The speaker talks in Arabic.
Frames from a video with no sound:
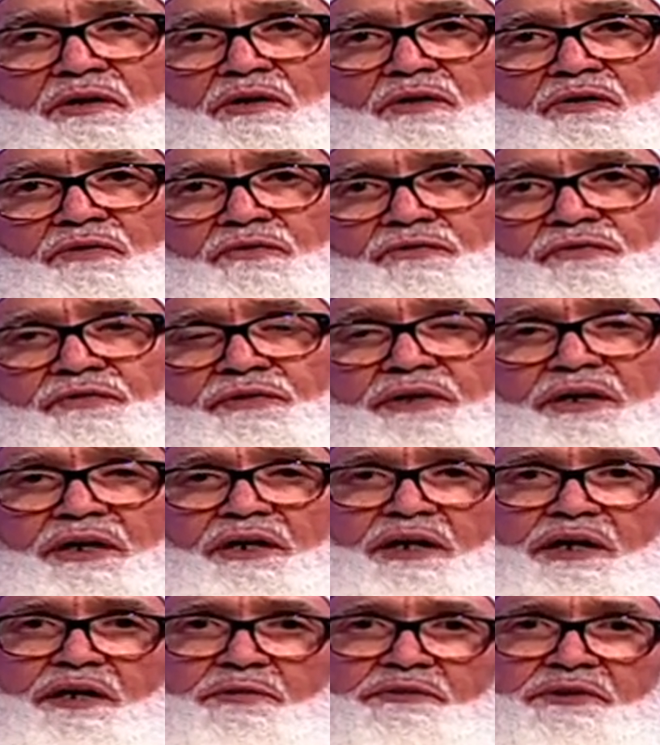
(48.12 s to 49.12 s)
في
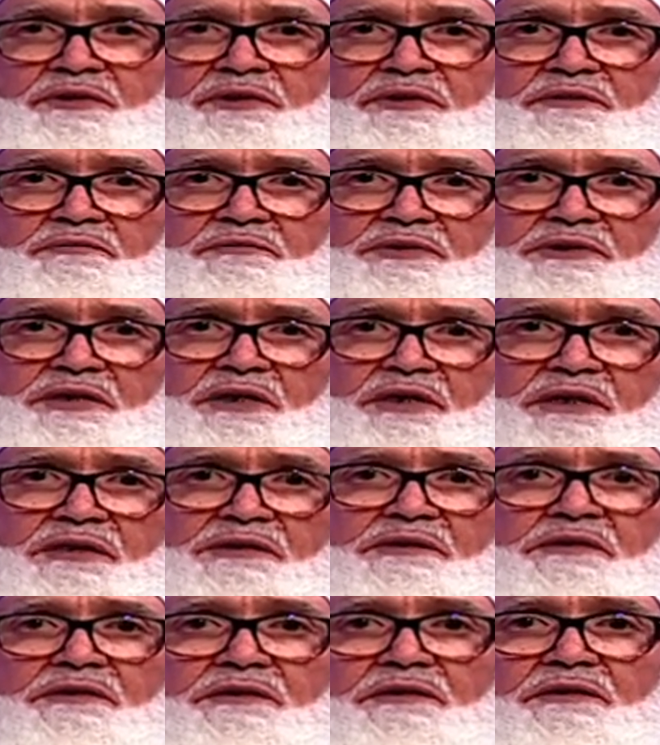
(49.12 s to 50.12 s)
رحاب من
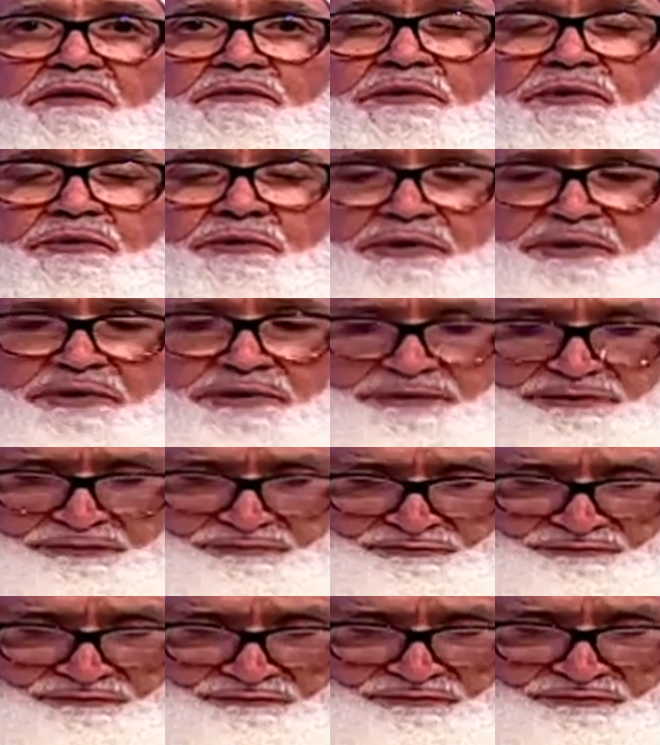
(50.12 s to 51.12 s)
الهدي النبوي
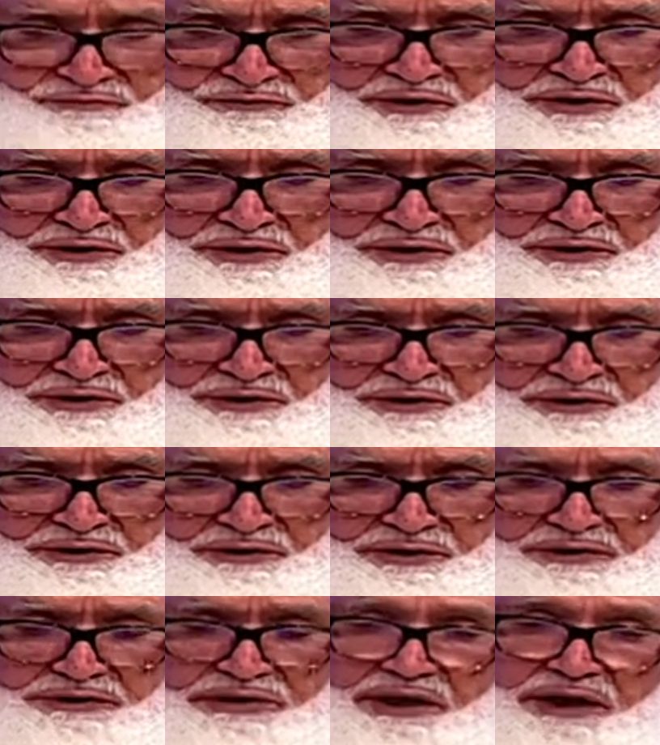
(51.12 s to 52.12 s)

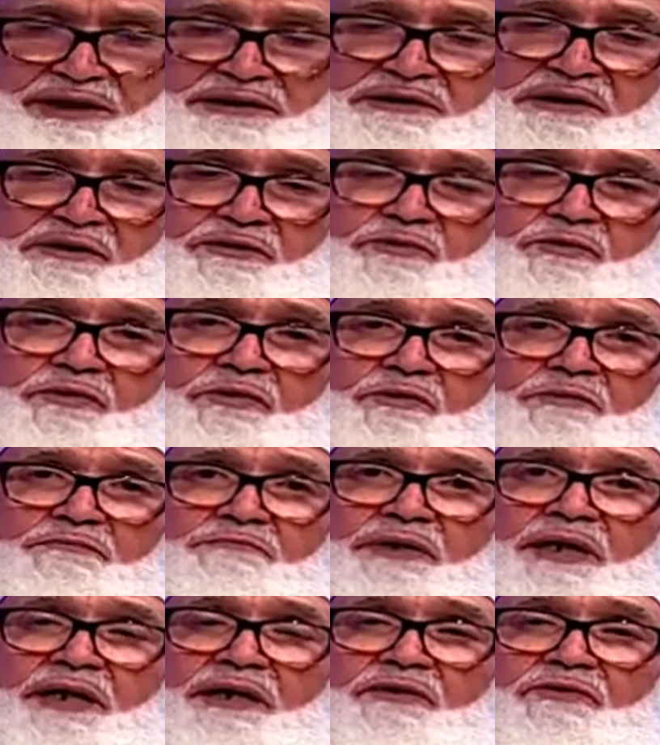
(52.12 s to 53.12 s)
نتحدث اليوم
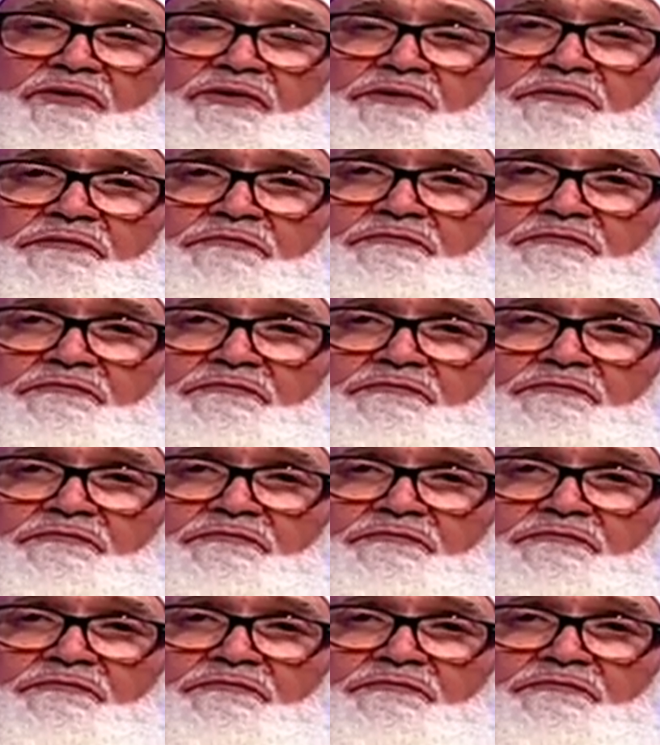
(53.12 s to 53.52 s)
معكم